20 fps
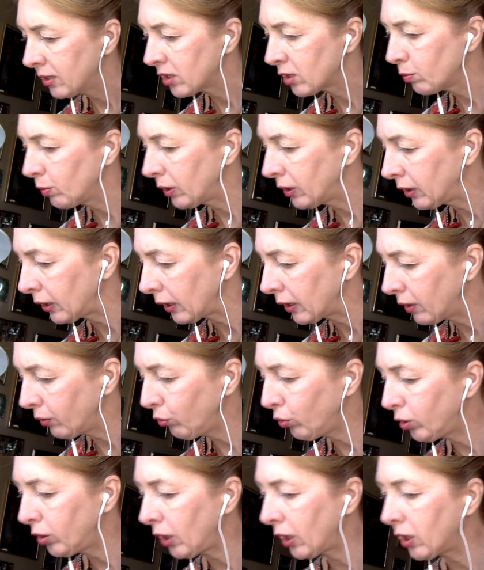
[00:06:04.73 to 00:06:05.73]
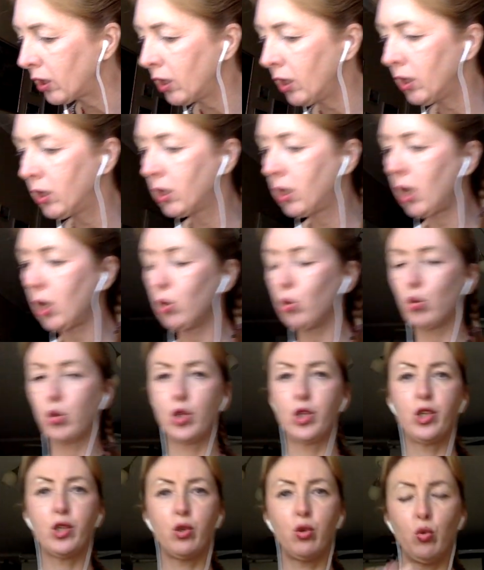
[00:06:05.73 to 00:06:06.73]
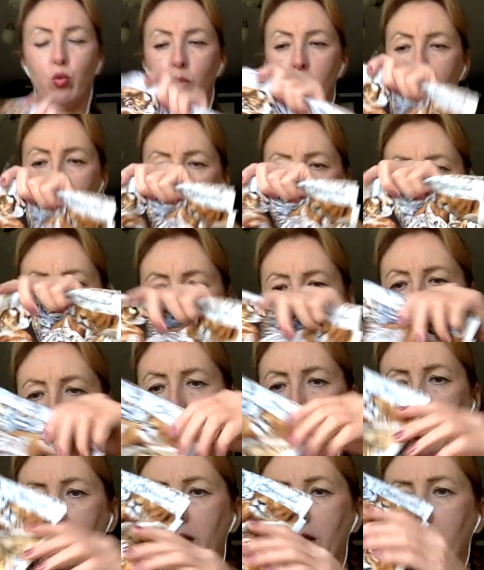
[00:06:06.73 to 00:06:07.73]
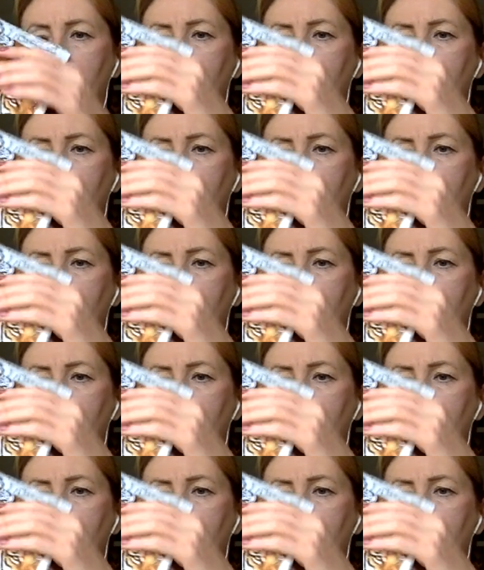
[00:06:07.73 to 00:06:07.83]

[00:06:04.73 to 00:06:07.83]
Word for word: смотрите, вот такие тканюшечки у меня есть.